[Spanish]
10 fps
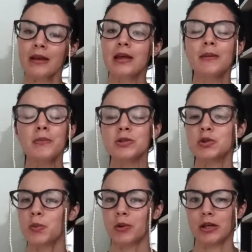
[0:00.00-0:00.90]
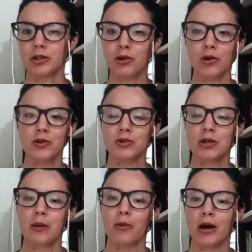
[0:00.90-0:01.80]
y vamos a suponer, yo soy
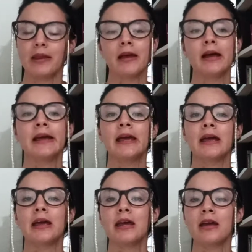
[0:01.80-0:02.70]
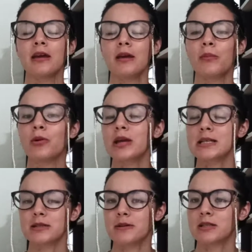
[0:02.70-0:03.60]
la abogada y voy a
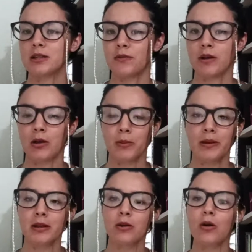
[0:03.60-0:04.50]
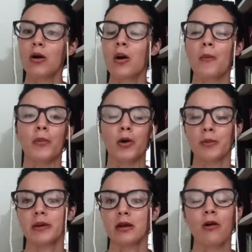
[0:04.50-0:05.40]
exhibir certificado médico por
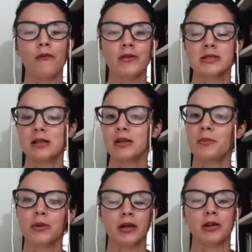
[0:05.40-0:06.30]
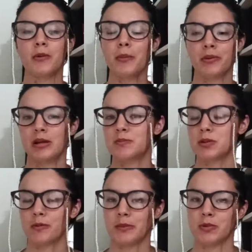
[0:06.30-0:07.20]
mi confesante porque no va a poder
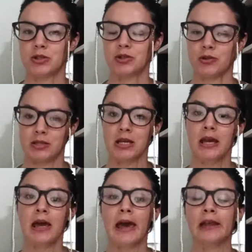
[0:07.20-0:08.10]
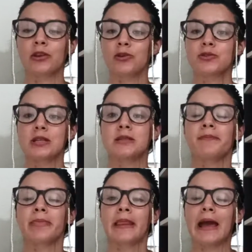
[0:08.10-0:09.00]
absorber posiciones. Entonces,
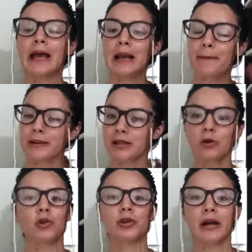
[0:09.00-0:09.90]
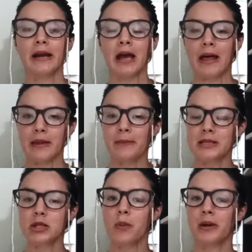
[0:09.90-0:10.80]
eh, la parte contraria,
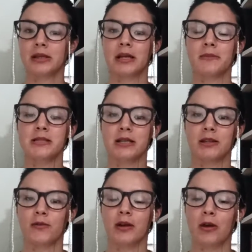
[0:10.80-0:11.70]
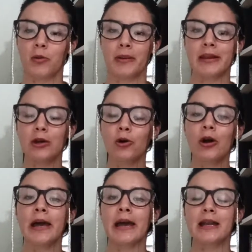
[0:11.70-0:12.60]
además de objetar mi certificado médico,
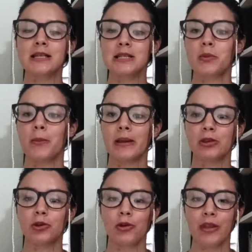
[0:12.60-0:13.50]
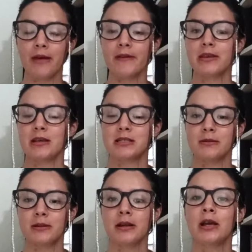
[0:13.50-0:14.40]
en ese momento debe de
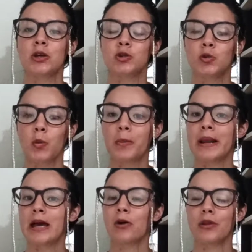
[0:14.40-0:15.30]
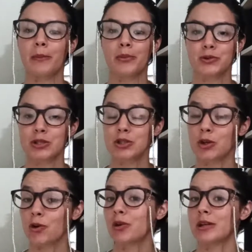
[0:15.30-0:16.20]
exhibir su pliego de
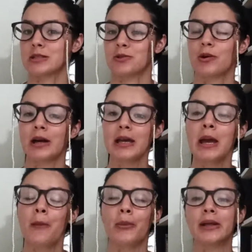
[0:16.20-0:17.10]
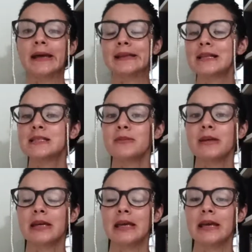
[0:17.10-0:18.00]
posiciones, ¿ok? Porque qué tal si
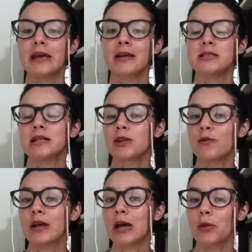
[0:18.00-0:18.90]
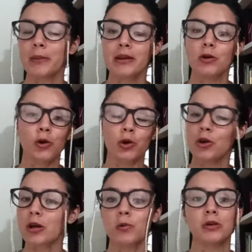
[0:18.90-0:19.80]
mi certificado médico no
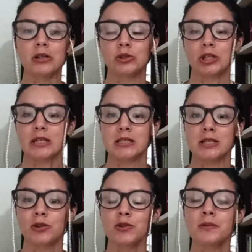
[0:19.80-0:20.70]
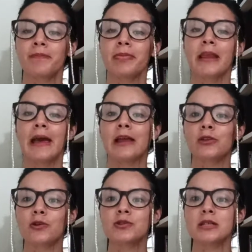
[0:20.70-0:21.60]
reúne los requisitos,
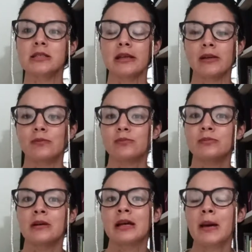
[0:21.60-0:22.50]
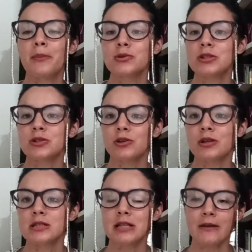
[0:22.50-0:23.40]
entonces, eh, ¿qué
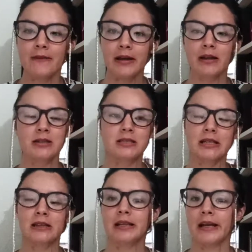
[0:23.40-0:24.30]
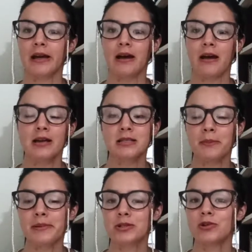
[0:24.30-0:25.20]
posiciones le van a hacer entrega a esa
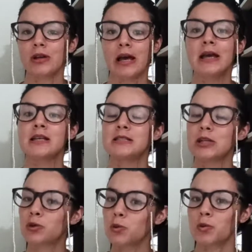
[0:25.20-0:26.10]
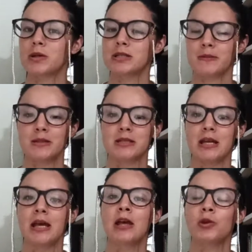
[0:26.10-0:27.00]
persona si tú no
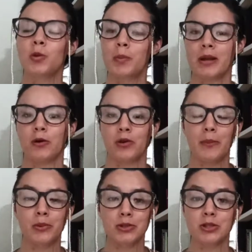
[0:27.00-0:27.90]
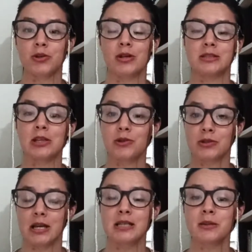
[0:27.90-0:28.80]
exhibiste tu pliego de posiciones?
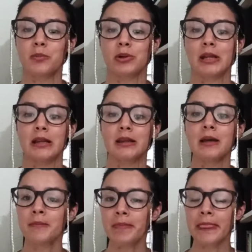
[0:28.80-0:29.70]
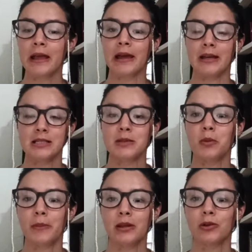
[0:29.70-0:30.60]
Entonces, es importante que en ese
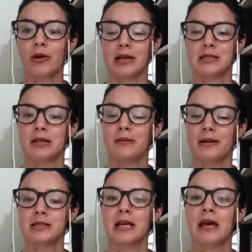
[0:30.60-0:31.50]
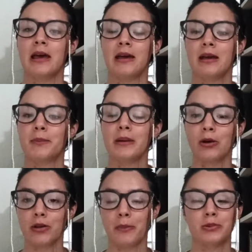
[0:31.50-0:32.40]
momento exhibas el
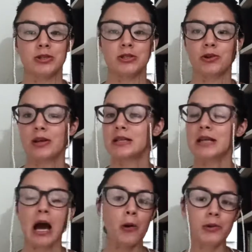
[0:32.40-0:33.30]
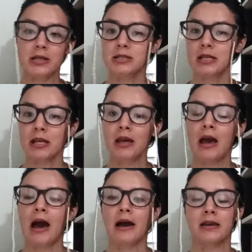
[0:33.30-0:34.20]
pliego de posiciones, aún así
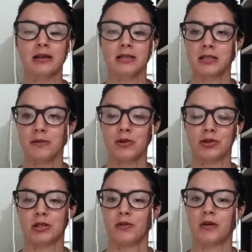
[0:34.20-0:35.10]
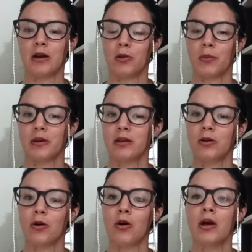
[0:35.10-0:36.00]
hayan exhibido certificado
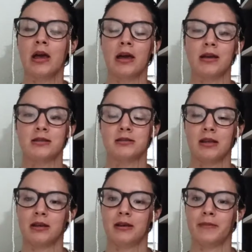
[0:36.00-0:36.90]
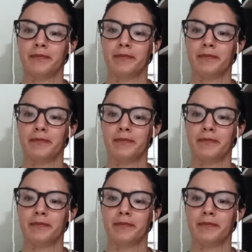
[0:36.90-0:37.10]
médico, este